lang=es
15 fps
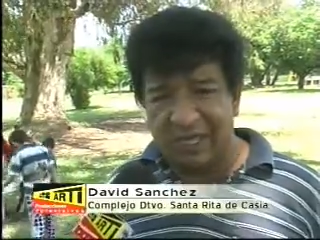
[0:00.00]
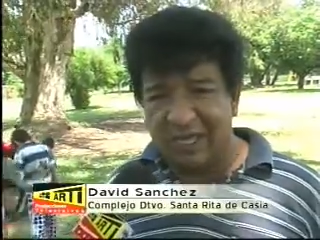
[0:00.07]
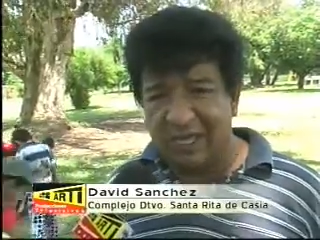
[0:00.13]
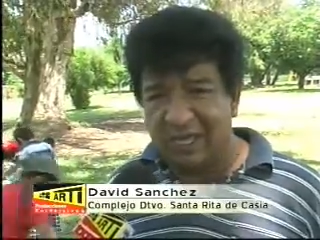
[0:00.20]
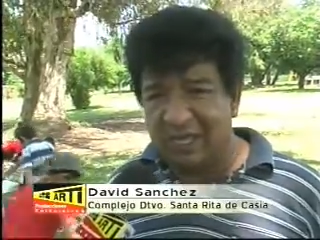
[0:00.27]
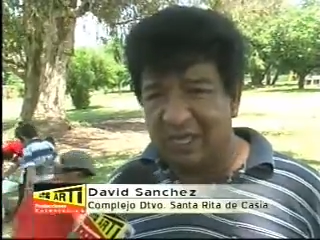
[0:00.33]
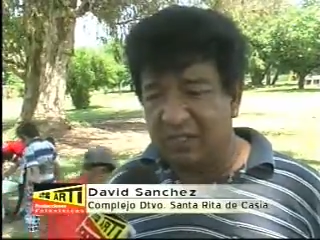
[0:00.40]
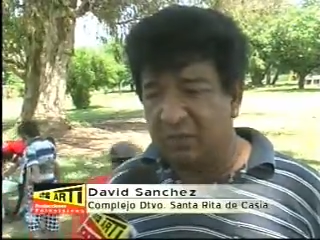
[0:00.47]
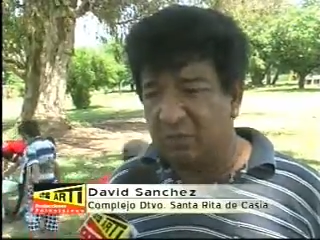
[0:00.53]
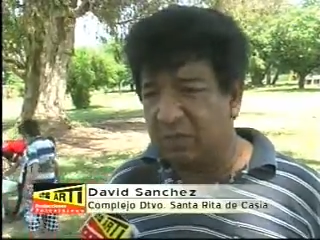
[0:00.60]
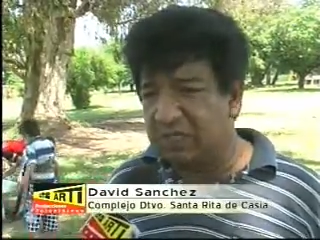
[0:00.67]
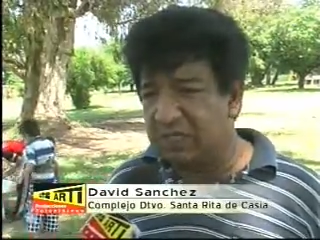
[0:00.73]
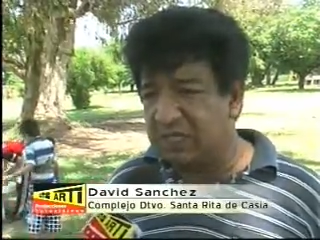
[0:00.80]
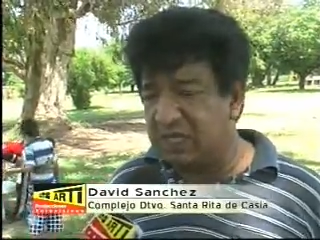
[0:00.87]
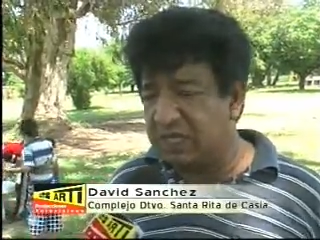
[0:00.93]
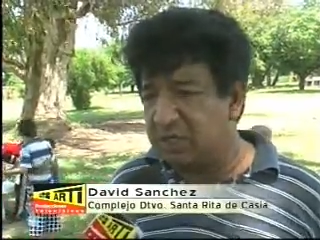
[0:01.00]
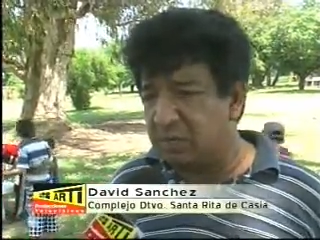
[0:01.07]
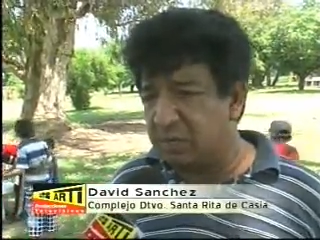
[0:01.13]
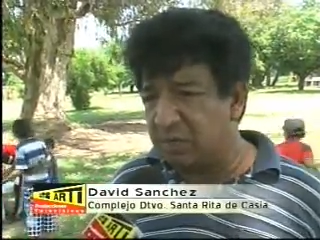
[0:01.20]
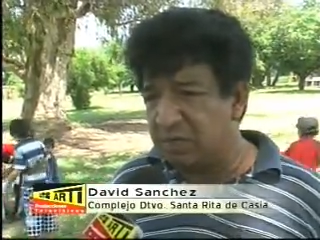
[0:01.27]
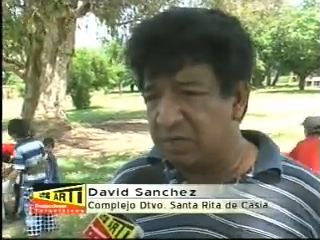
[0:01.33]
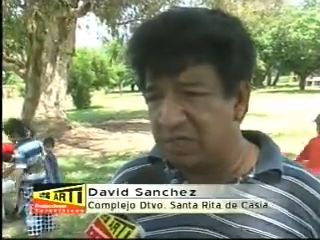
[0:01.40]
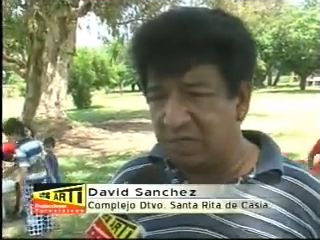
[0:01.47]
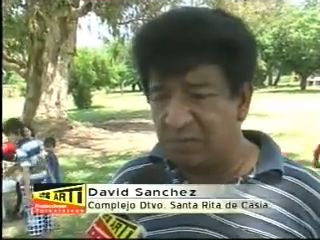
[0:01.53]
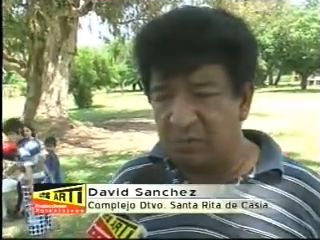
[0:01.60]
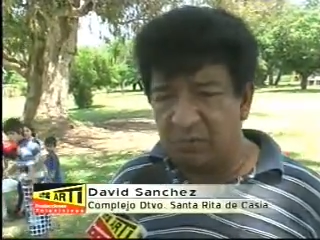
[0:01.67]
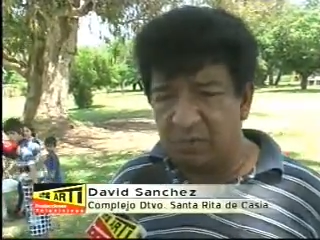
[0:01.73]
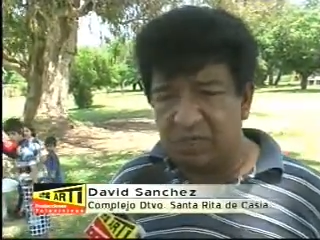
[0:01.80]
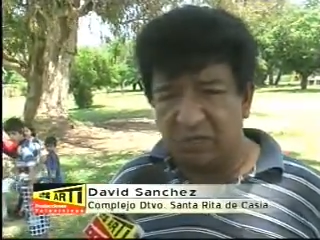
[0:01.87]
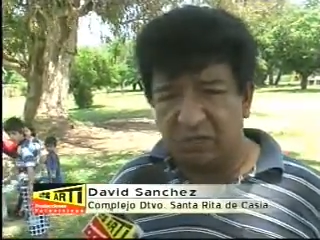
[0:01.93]
estuve sin ellos, pero desde el
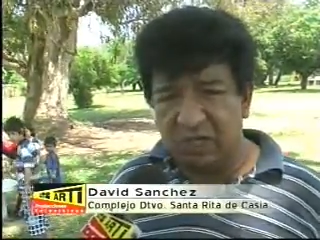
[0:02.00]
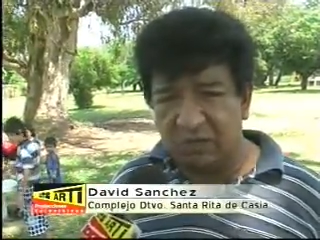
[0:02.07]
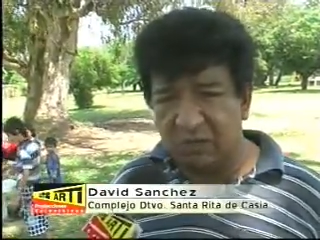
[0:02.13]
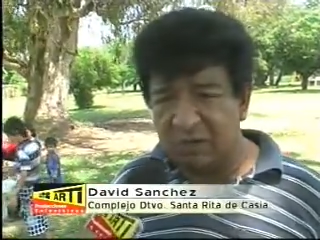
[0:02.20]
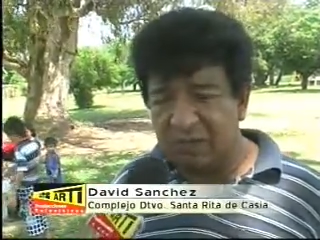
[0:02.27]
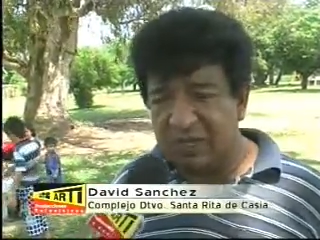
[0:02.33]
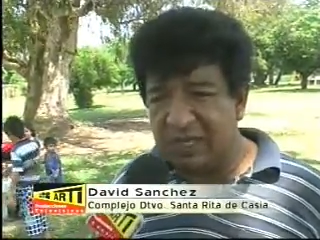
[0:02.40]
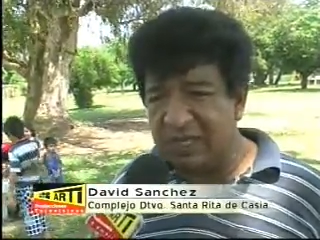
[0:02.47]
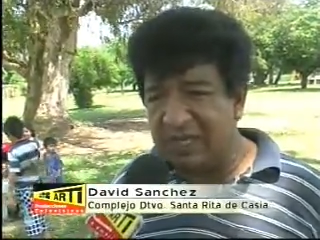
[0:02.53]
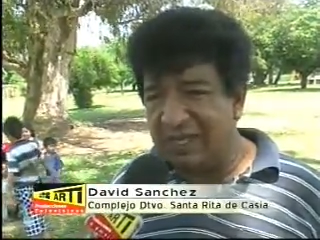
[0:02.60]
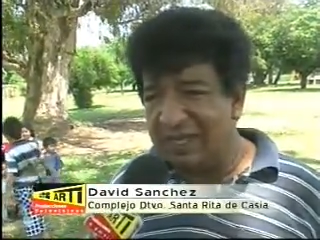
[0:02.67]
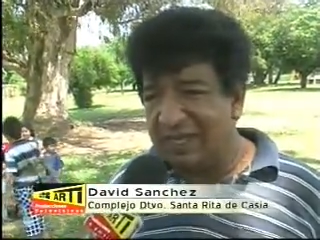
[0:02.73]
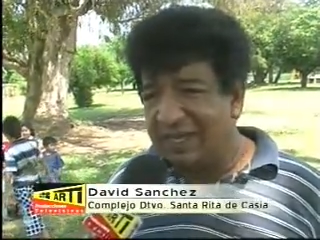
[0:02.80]
momento que volví